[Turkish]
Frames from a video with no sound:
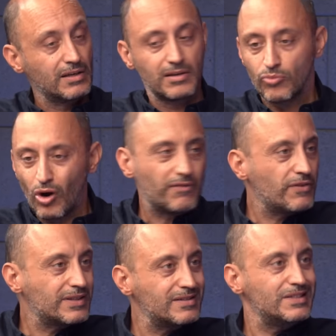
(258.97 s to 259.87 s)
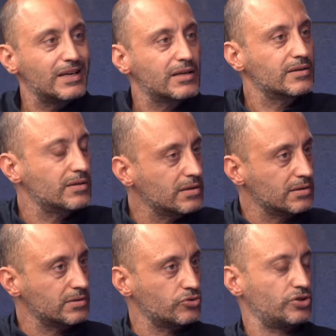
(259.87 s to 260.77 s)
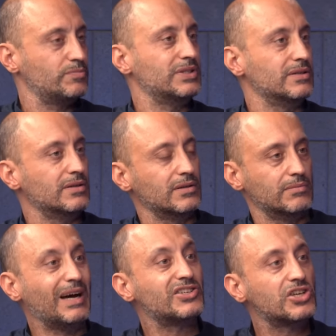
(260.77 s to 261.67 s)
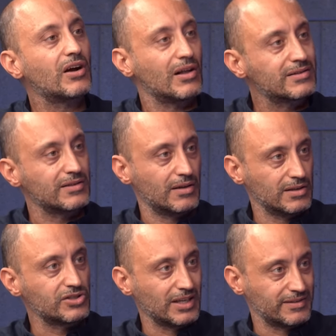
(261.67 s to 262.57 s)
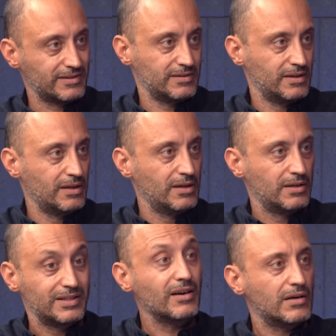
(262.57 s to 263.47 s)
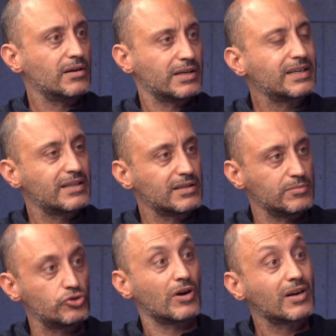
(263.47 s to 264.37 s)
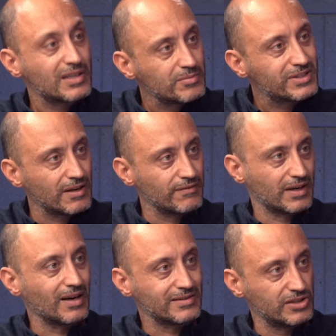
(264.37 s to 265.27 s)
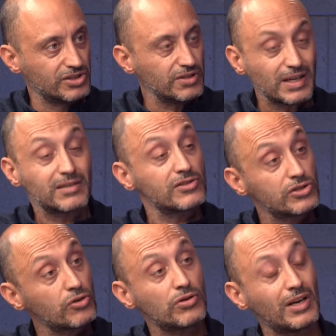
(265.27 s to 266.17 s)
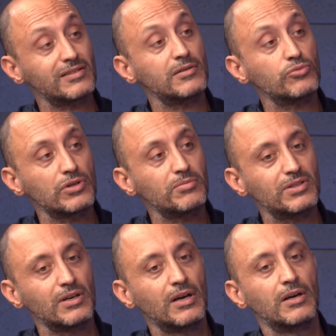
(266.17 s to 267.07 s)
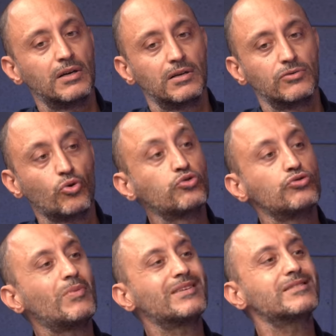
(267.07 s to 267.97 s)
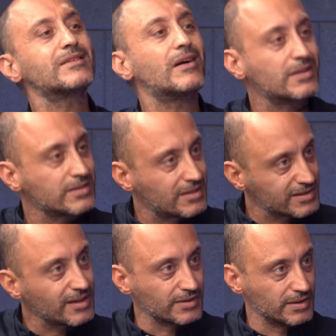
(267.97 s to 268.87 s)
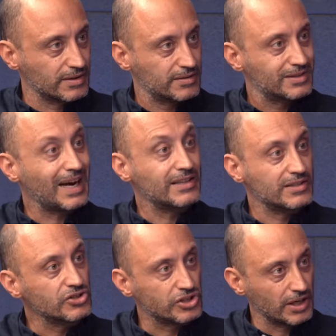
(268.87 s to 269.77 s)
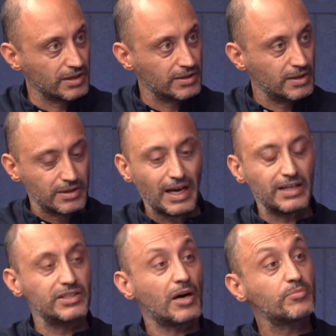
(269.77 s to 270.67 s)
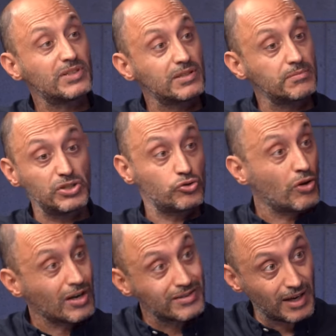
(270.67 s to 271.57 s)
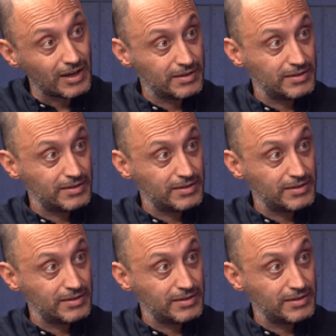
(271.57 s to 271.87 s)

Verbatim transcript: muhalefeti niye e, şimdi e, mercek altına alacağız diye hareket etti birçok akademisyen ve gazeteci ve Kılıçdaroğlu aslında burada bir e, dokunulmazlık kalkanı kazandı kendince. Yani yaptığı birçok hata